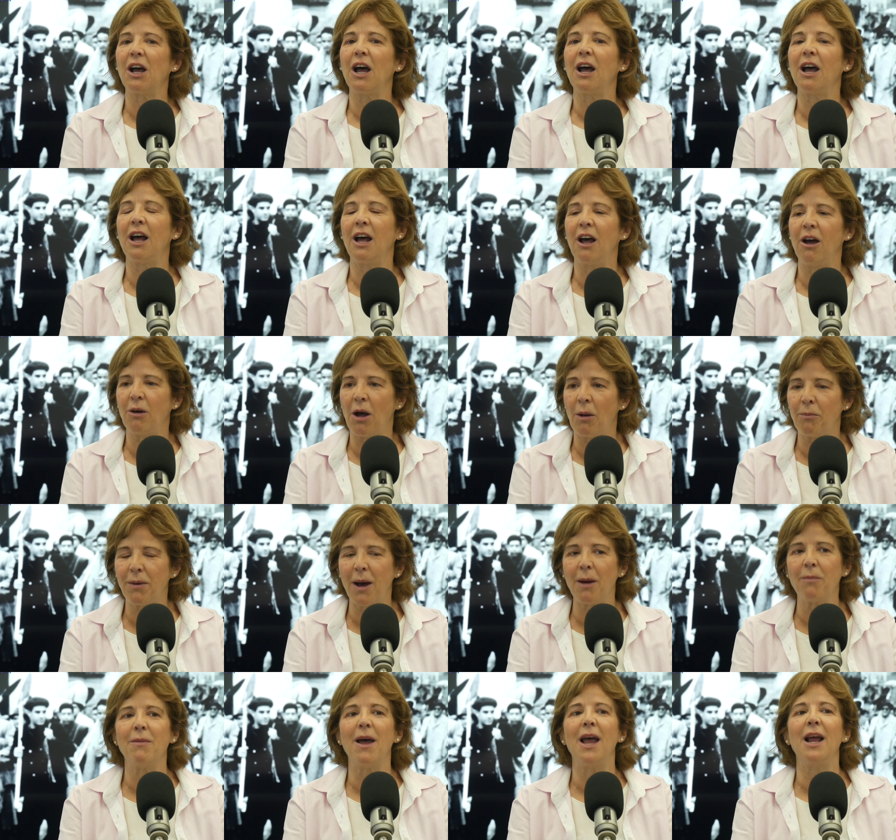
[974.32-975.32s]
à. On
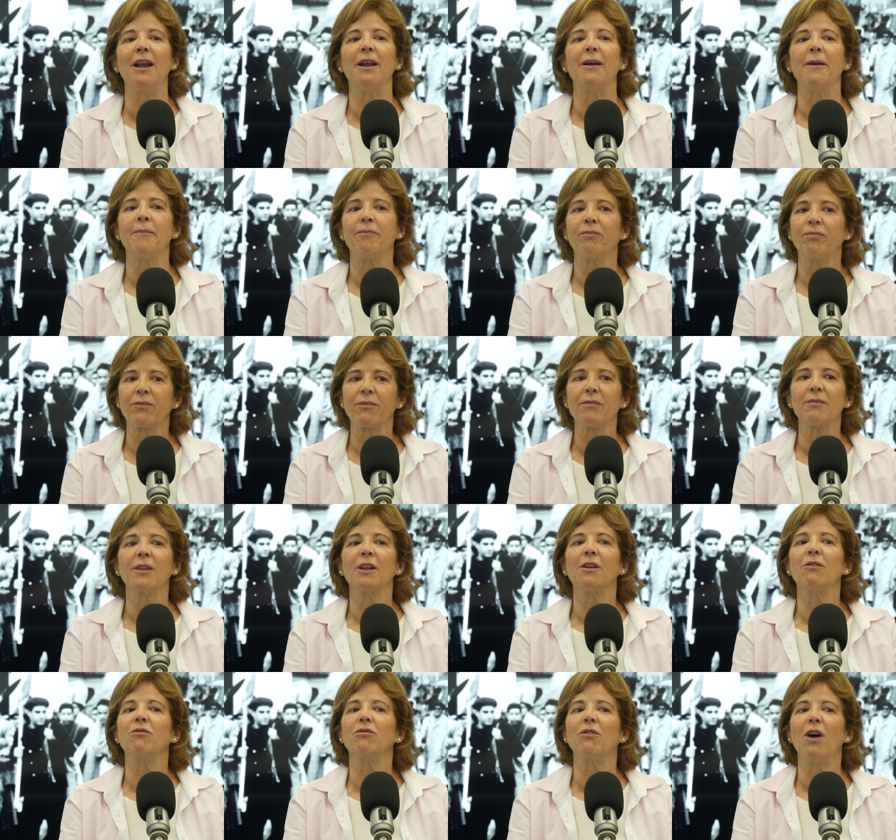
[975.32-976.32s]
va faire appel à tous nos
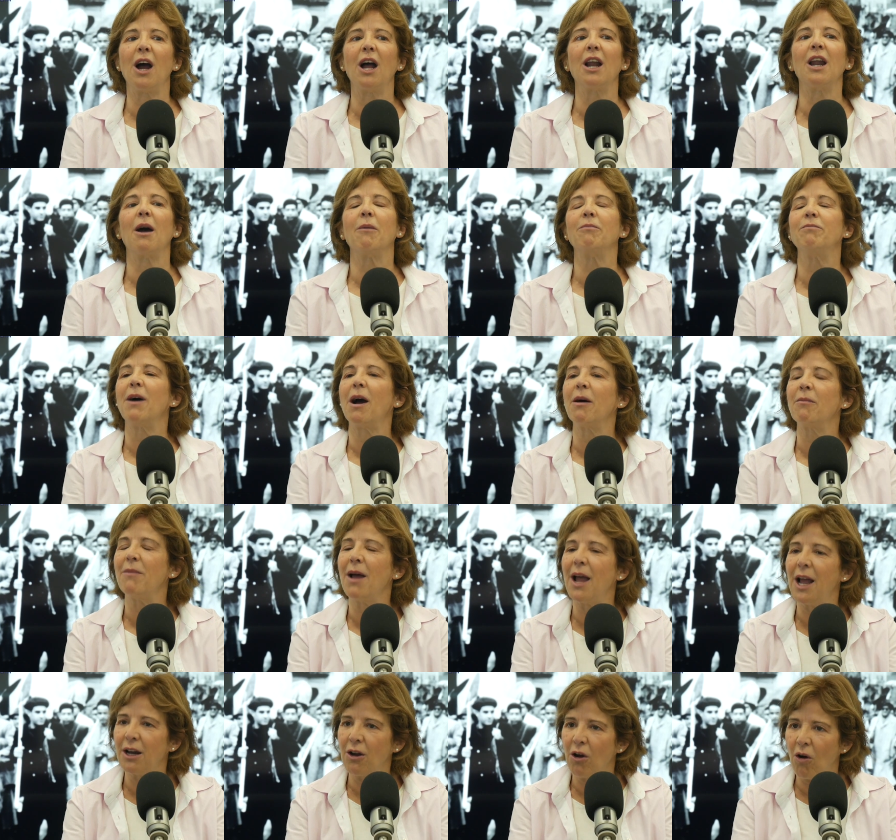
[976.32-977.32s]
bénévoles, il n'y a pas de
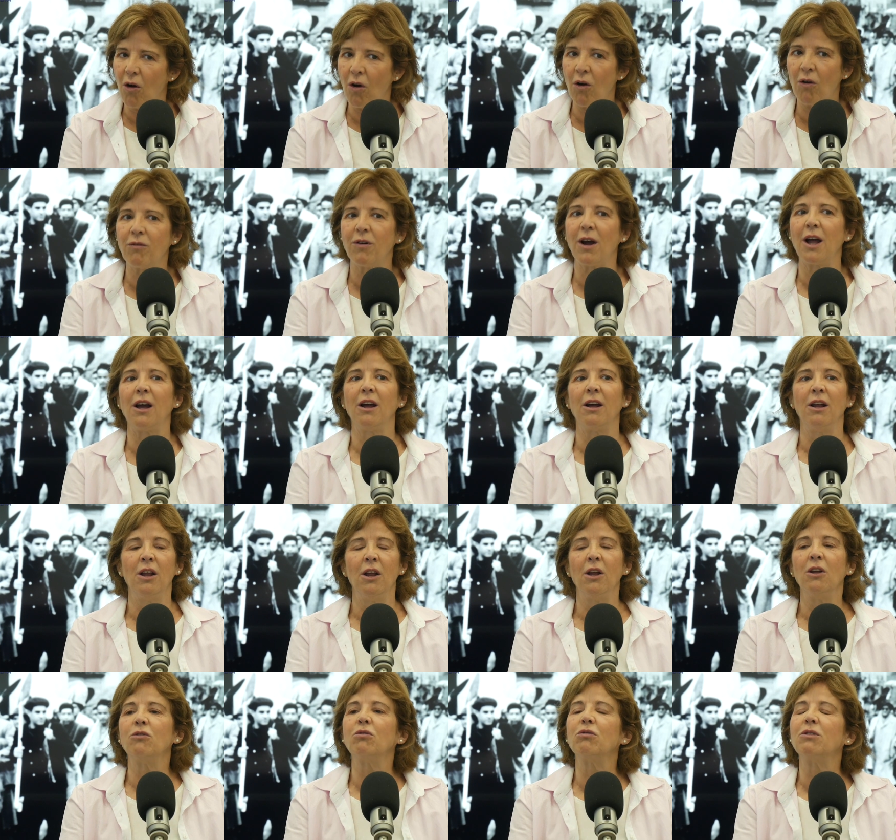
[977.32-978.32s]
problème dans, le pays.
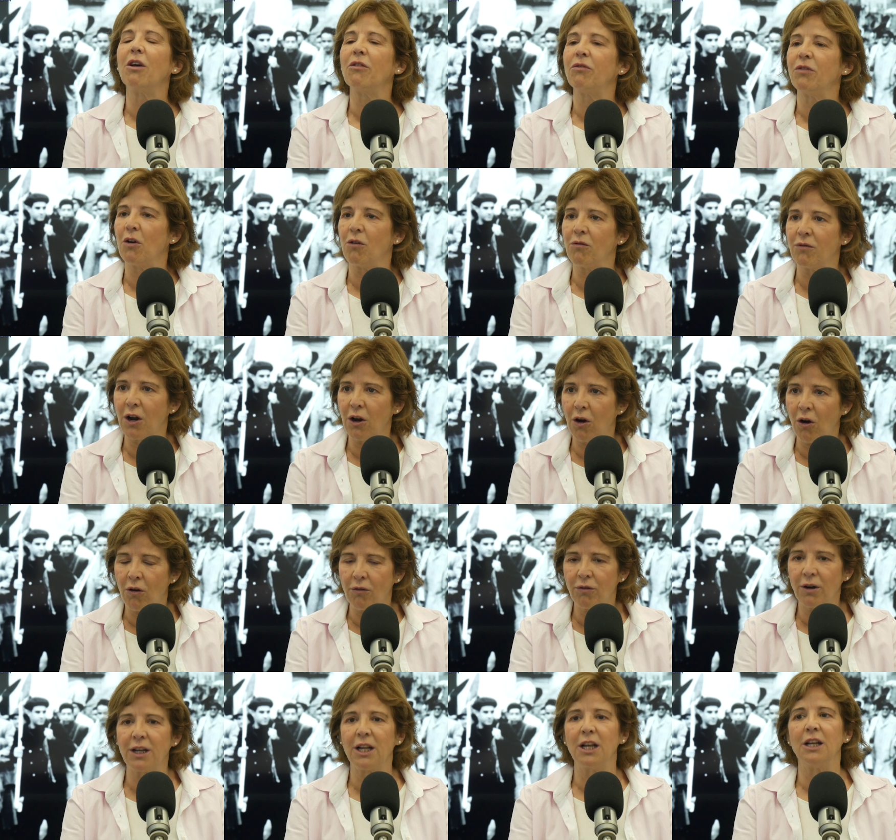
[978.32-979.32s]
tout à fait, on va leur
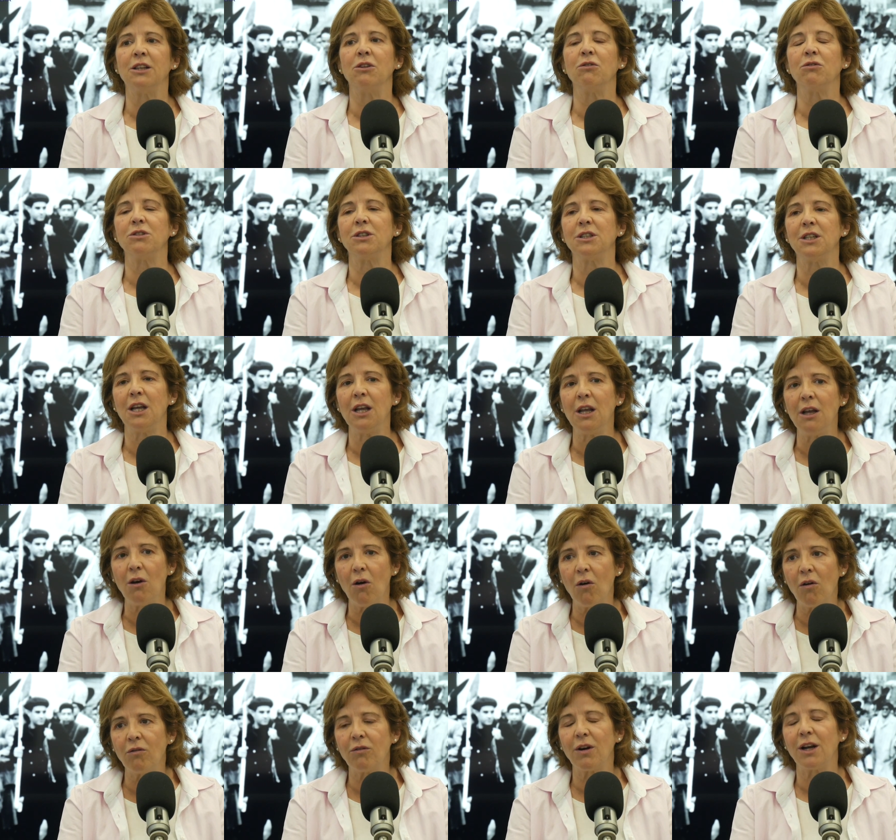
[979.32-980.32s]
envoyer les dossiers,
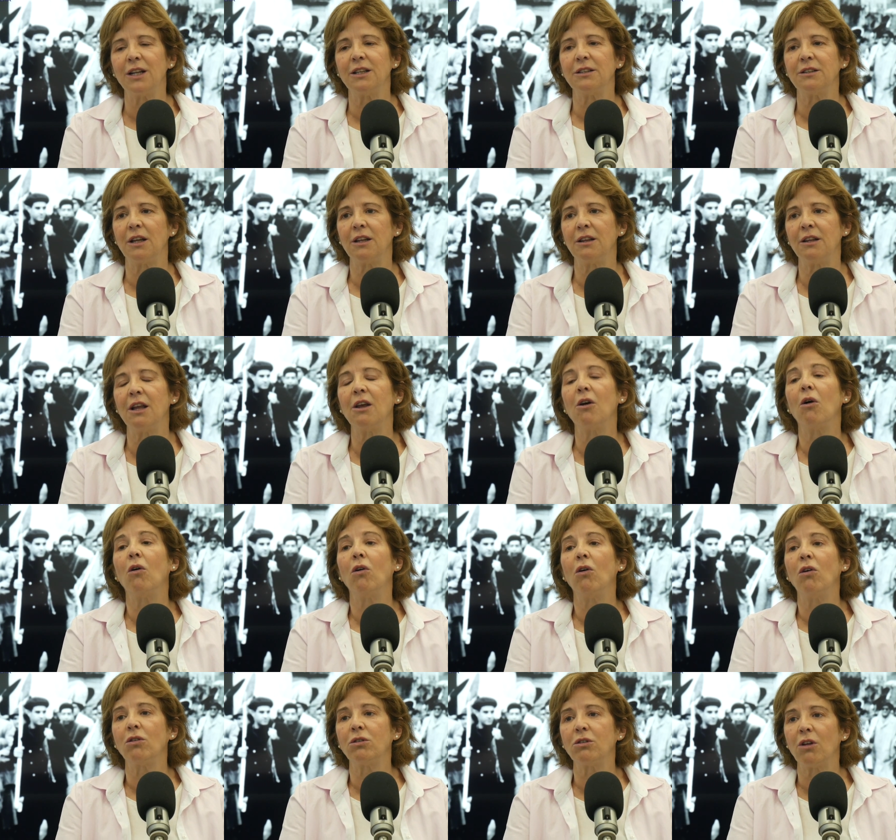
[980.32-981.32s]
on va les aider
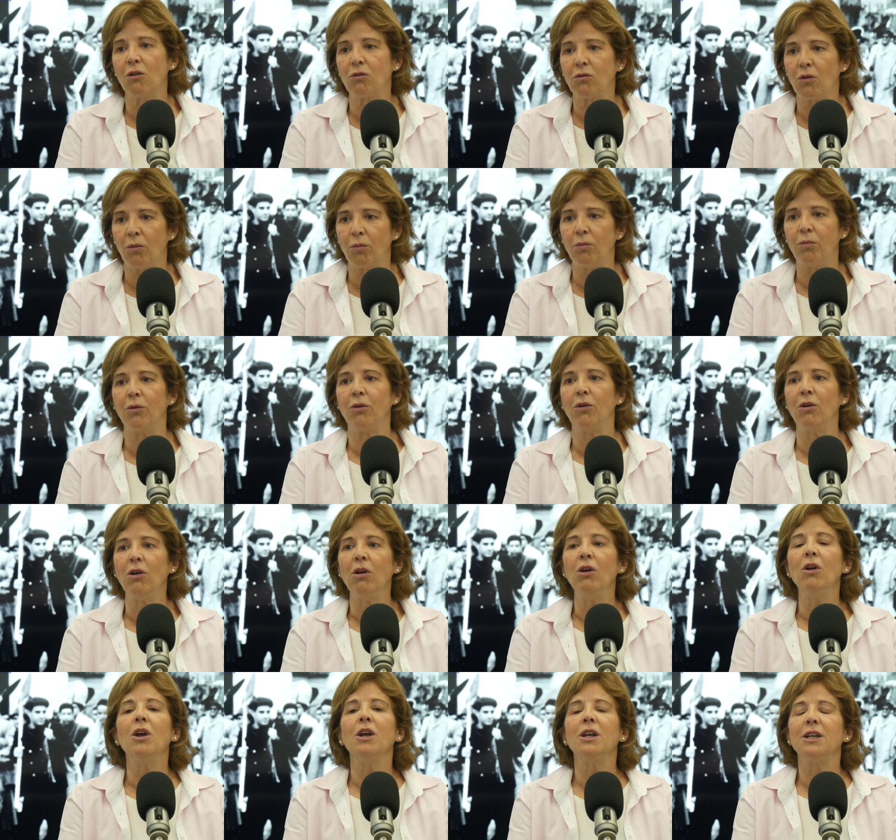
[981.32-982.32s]
autant qu'on peut.
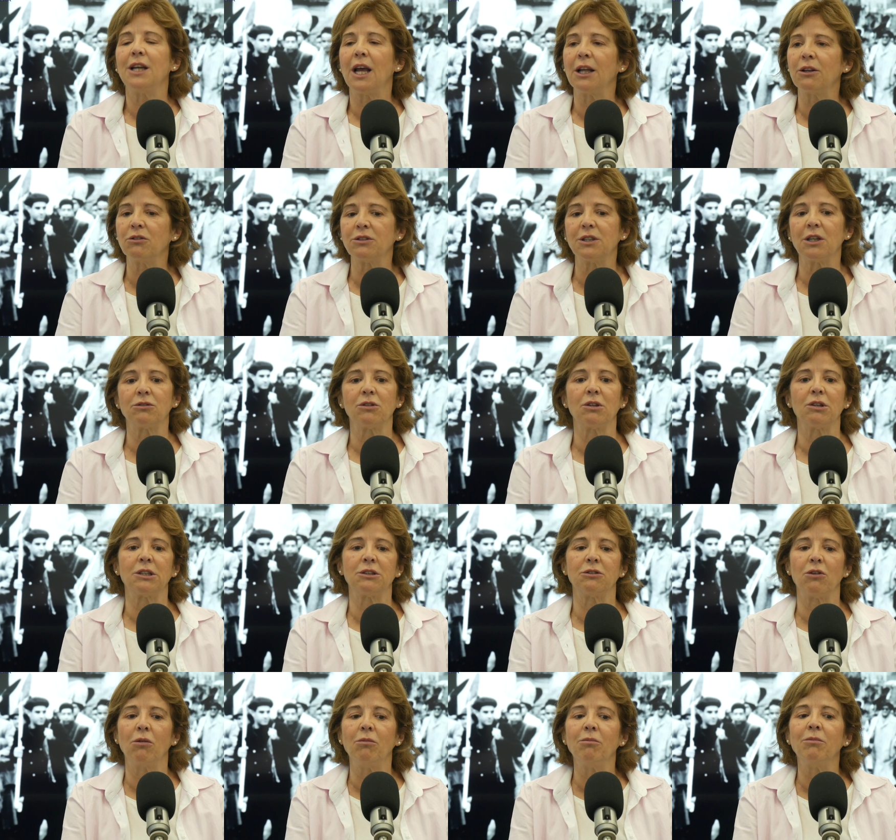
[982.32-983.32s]
Il y a d'autres
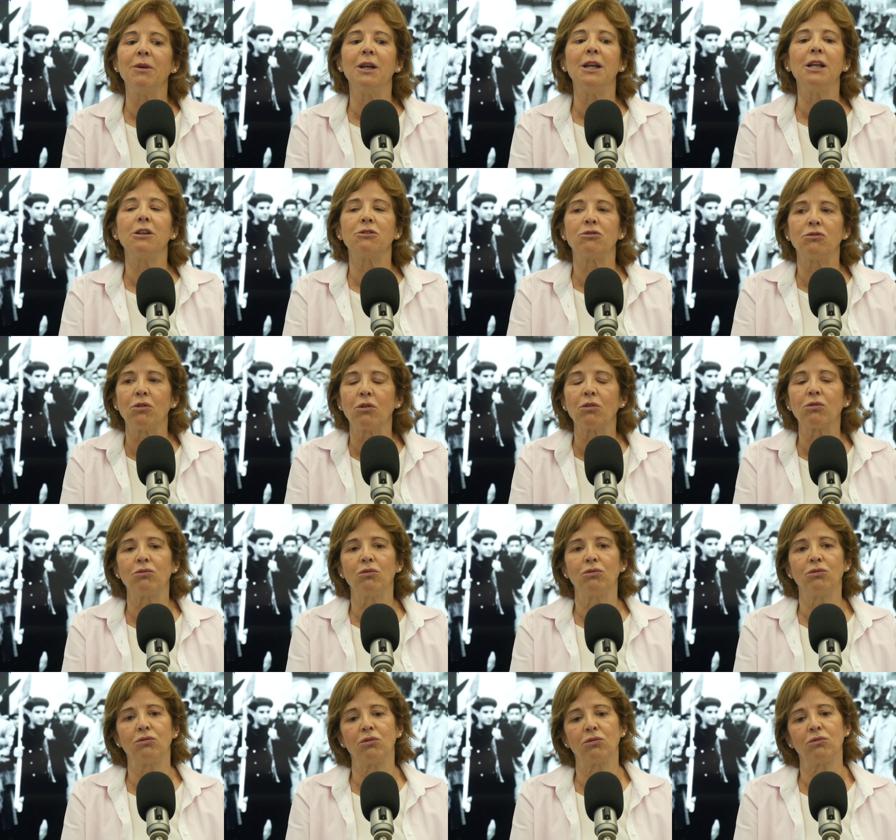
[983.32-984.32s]
associations, mais
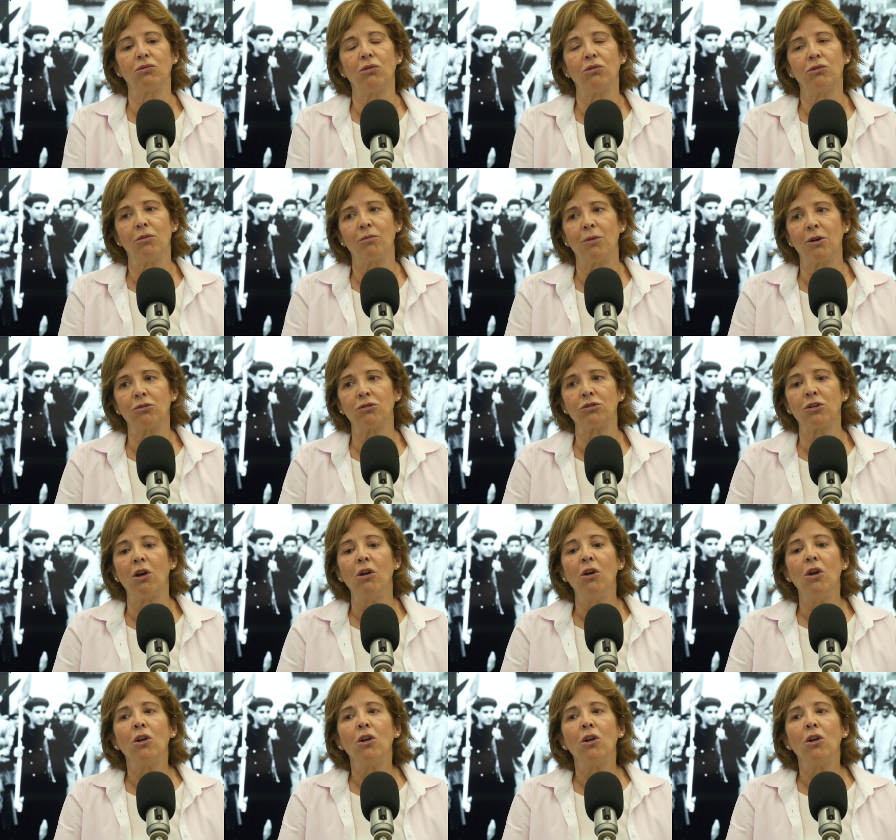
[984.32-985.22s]
surtout, surtout, on demande aux gens